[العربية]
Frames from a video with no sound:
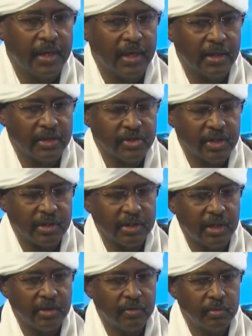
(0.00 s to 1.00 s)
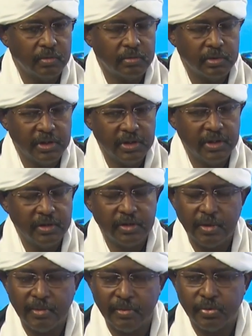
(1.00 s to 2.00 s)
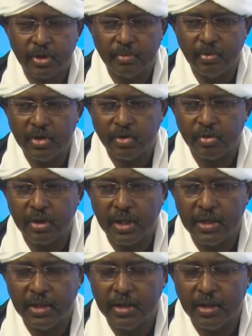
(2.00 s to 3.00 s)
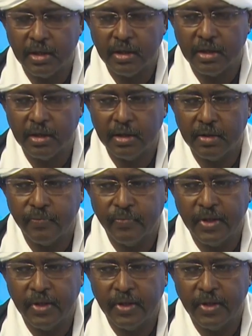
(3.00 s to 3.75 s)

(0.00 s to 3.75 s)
على السطح يعني وهذه زي ما بيسموها السودانيين يعني